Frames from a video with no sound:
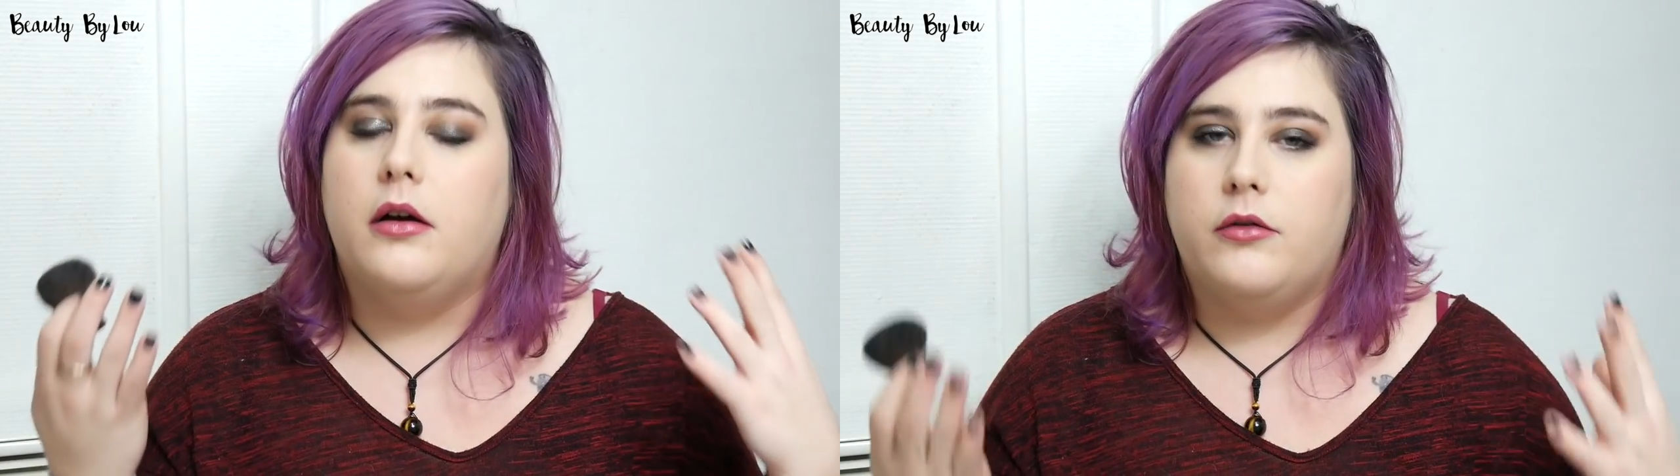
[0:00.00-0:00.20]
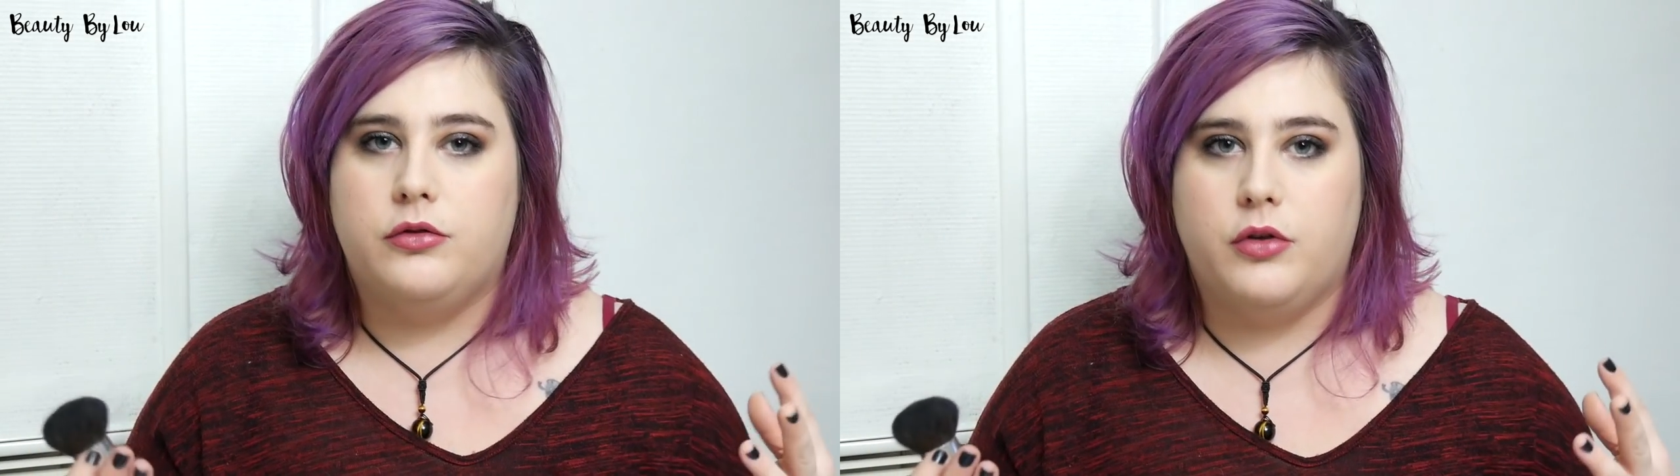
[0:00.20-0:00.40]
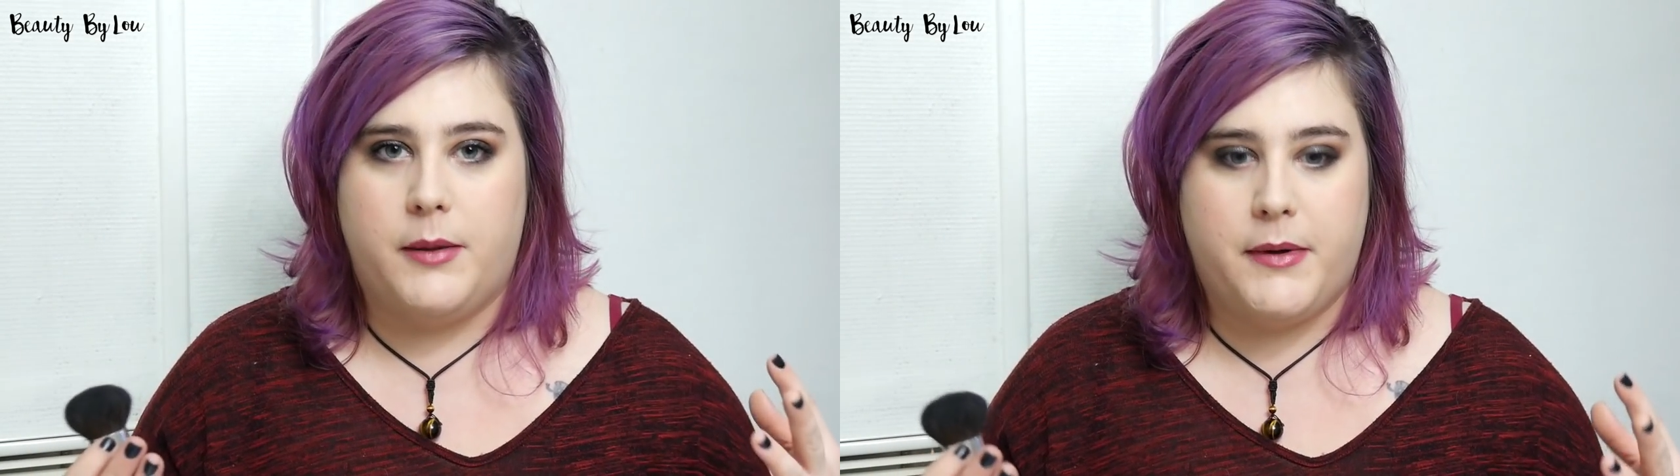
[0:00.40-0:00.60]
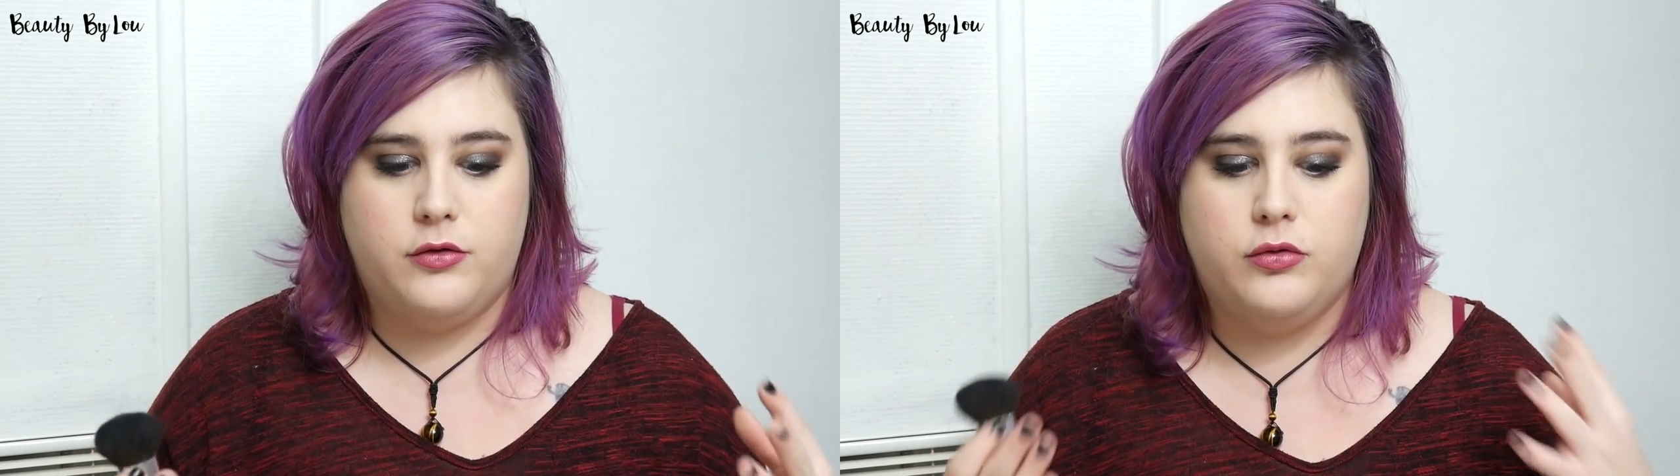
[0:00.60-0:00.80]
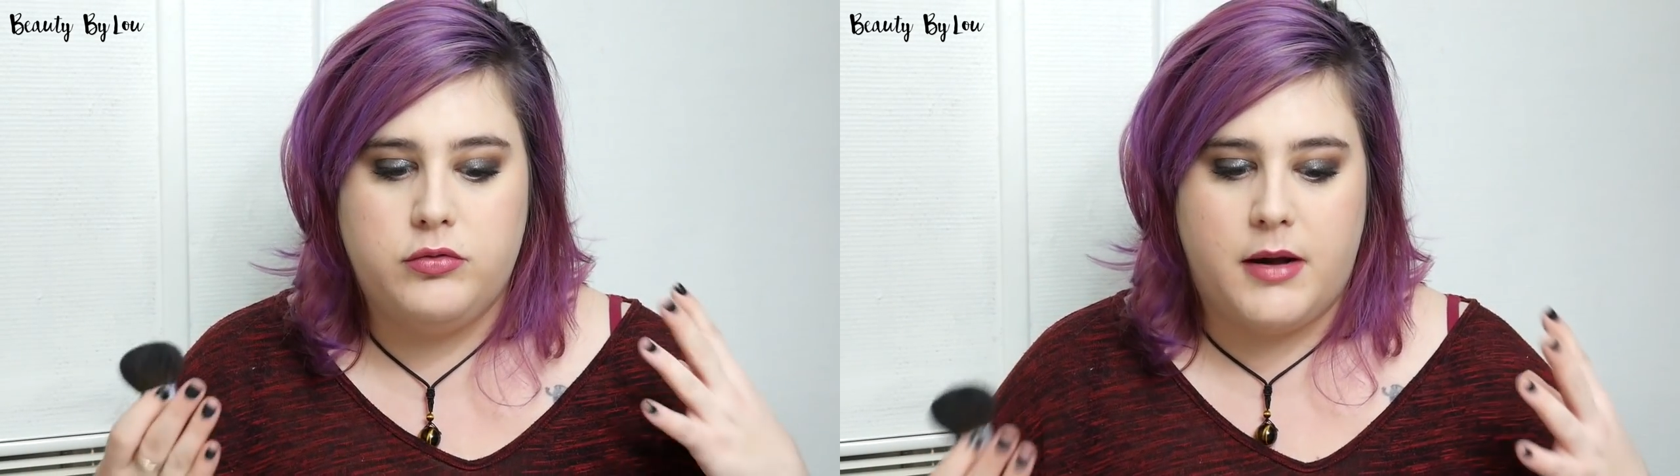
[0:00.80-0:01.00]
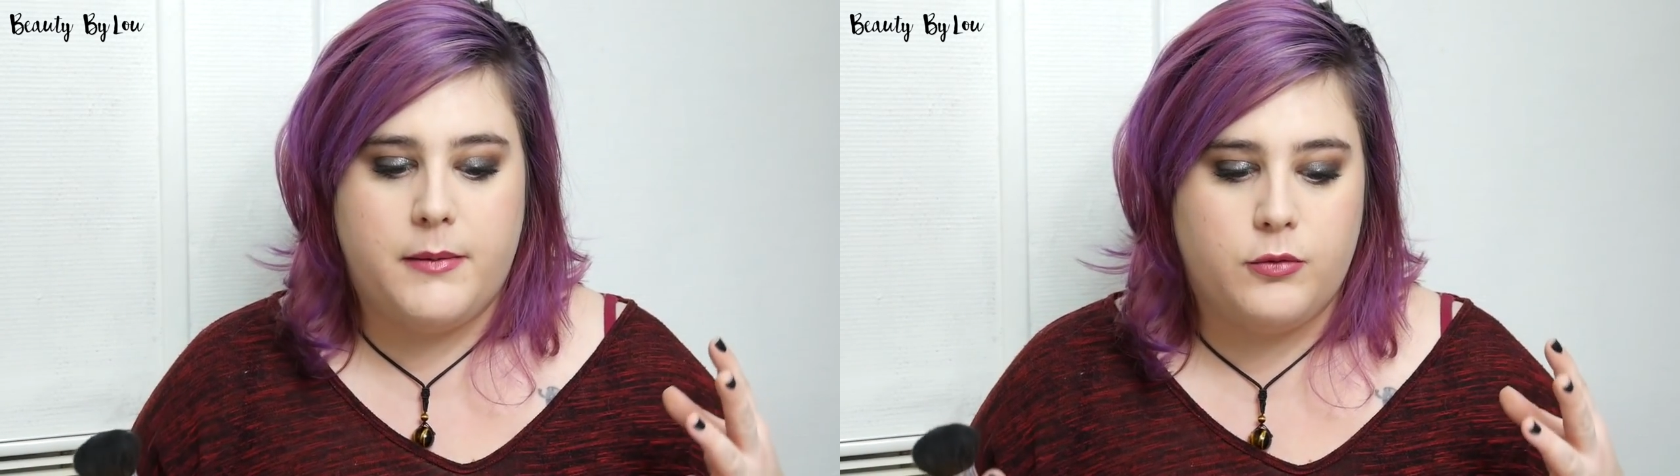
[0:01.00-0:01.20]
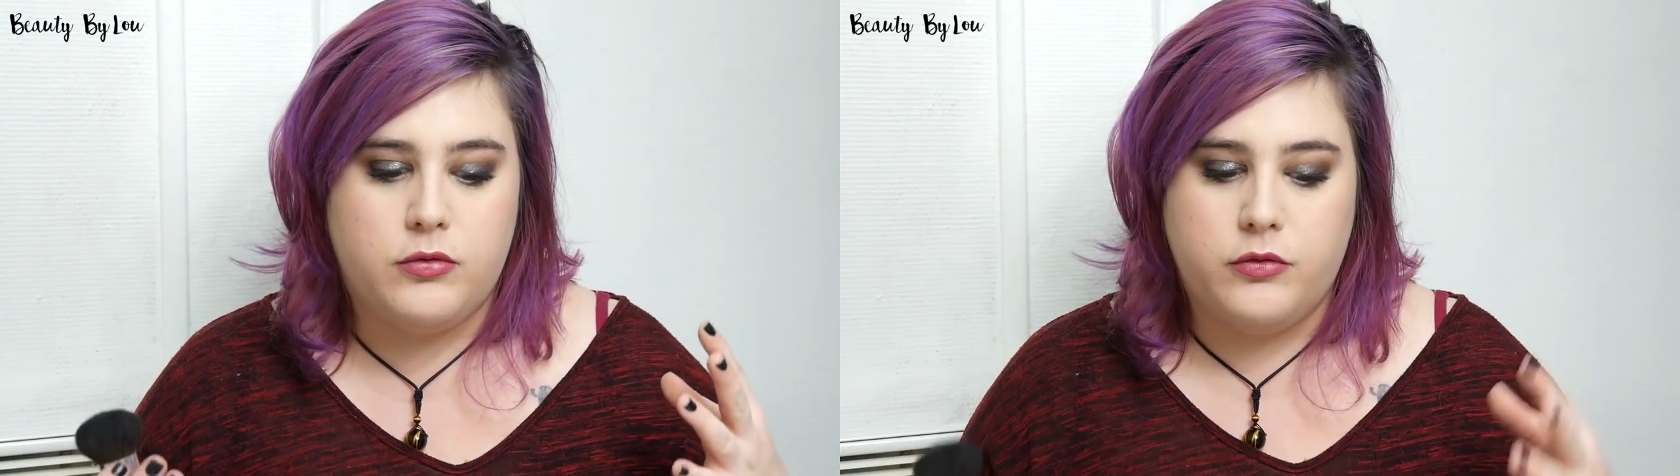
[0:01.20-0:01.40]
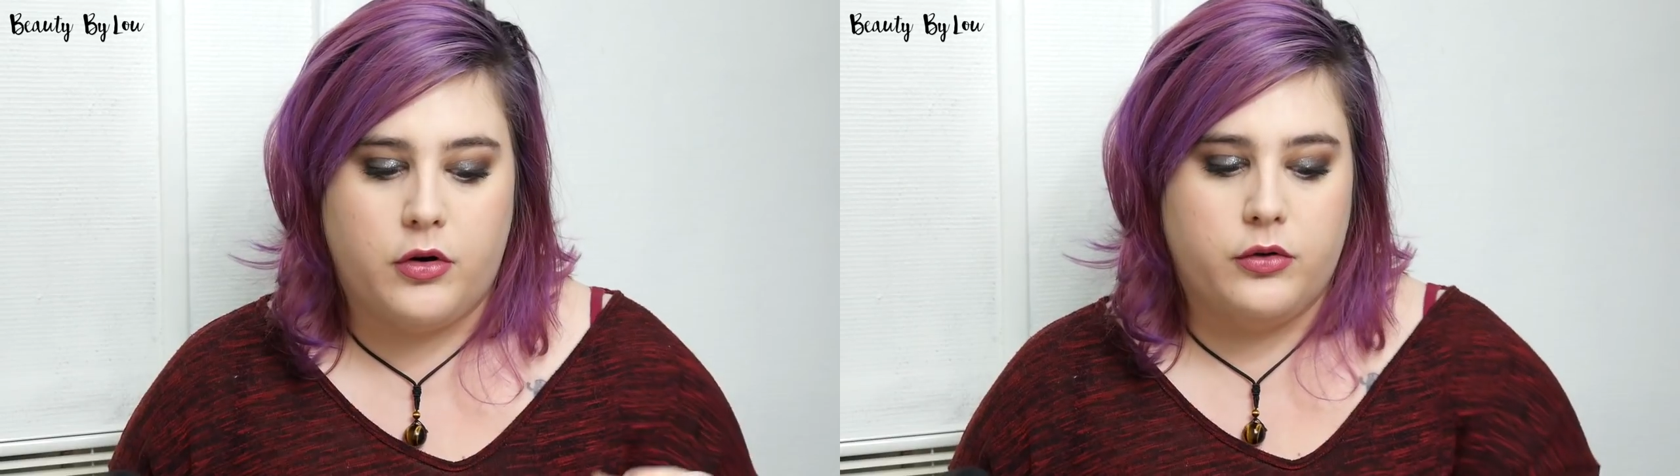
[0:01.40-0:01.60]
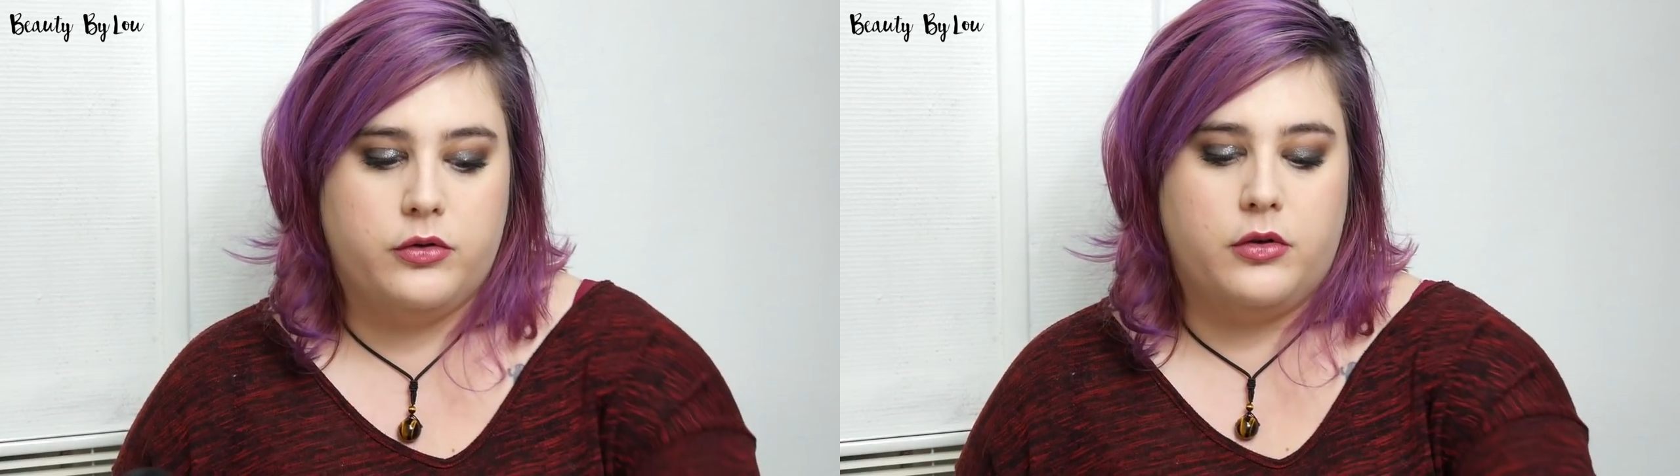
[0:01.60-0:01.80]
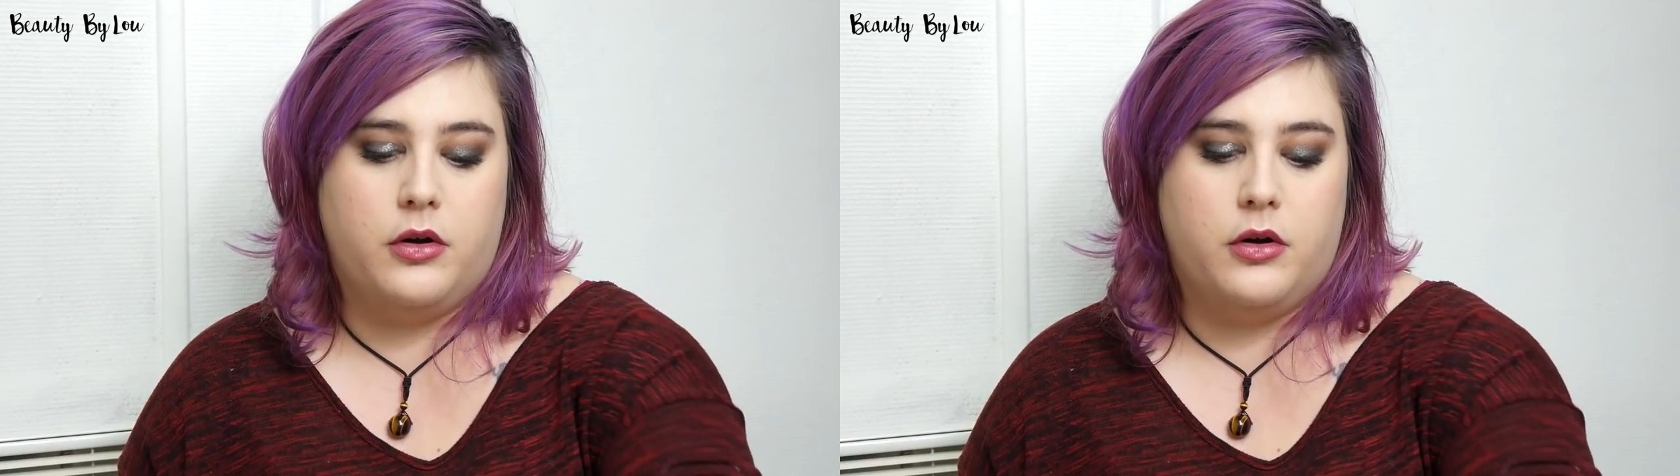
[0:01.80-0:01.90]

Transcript: Vous aurez pas du tout la même couvrance